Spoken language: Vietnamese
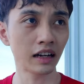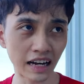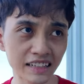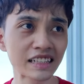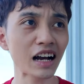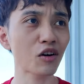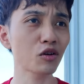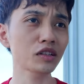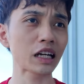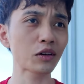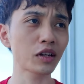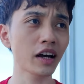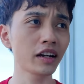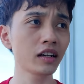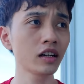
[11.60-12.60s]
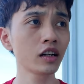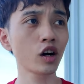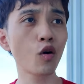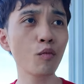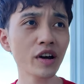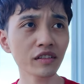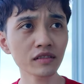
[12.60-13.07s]
à, Dạ con chào thầy
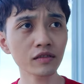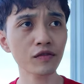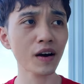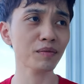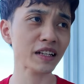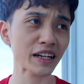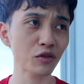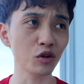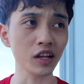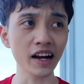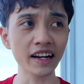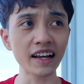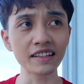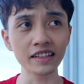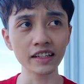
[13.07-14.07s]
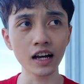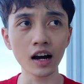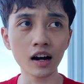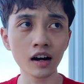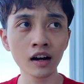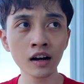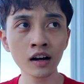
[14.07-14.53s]
Không biết pháp danh của thầy là gì ạ